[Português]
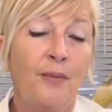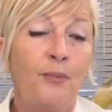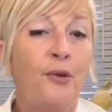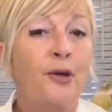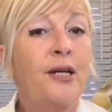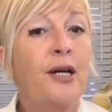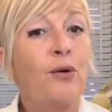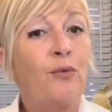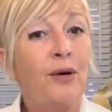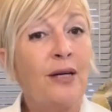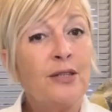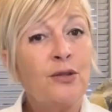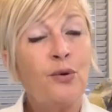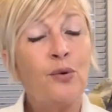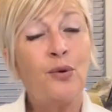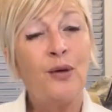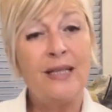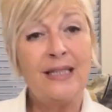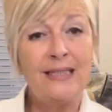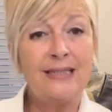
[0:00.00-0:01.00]
Porque quando eu
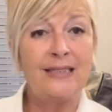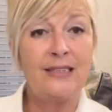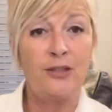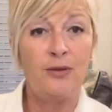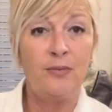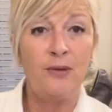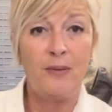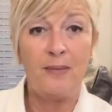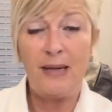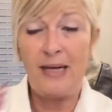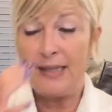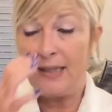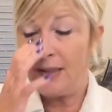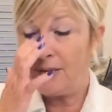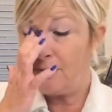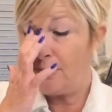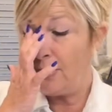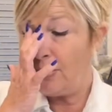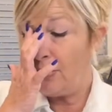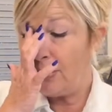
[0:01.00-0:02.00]
conheci o meu
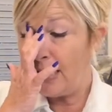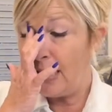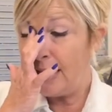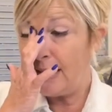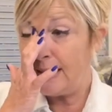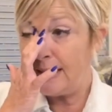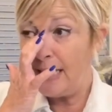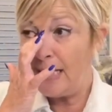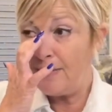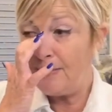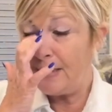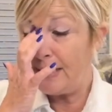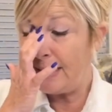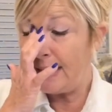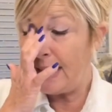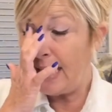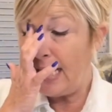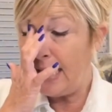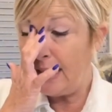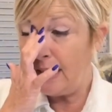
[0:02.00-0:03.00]
marido, não que ele tenha me
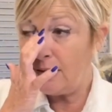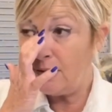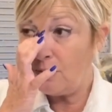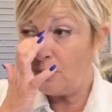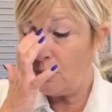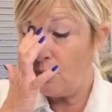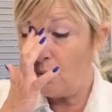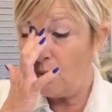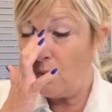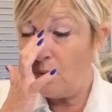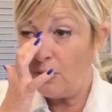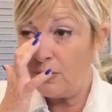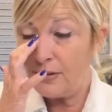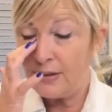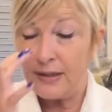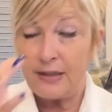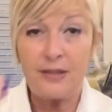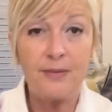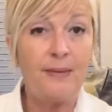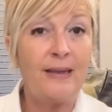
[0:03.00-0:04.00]
traído com
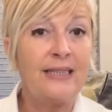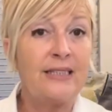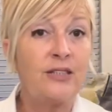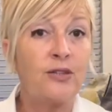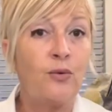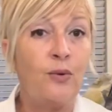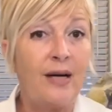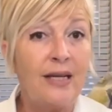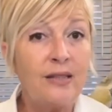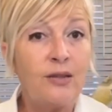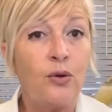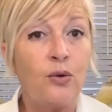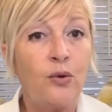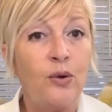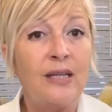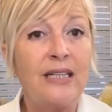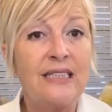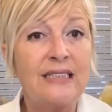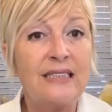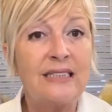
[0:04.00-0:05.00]
outras, mas quando eu
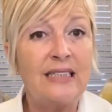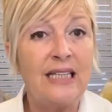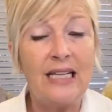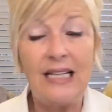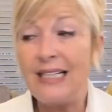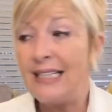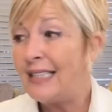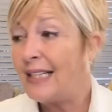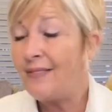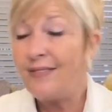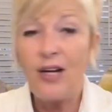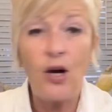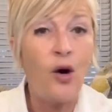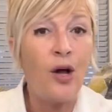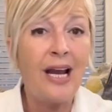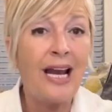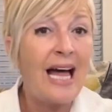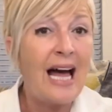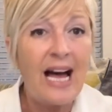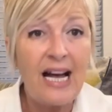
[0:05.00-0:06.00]
conheci ele, ele estava
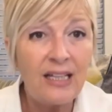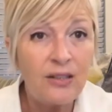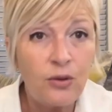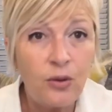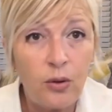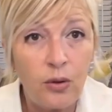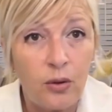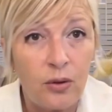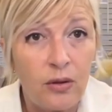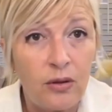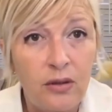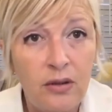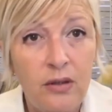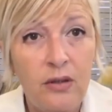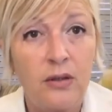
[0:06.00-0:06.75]
enrolado.